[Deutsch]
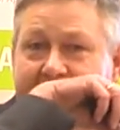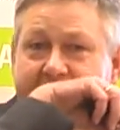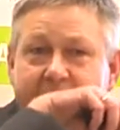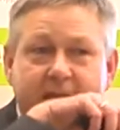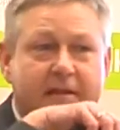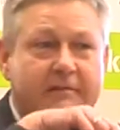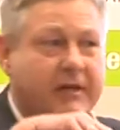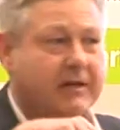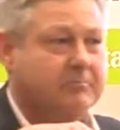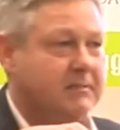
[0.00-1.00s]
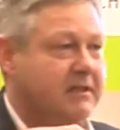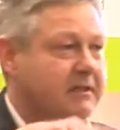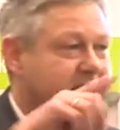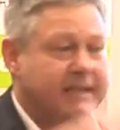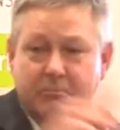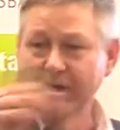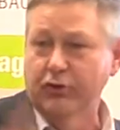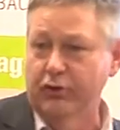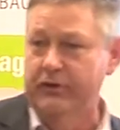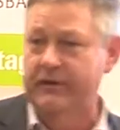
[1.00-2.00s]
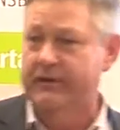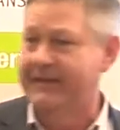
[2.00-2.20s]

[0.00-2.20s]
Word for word: Nee, wir haben ein Team gegründet.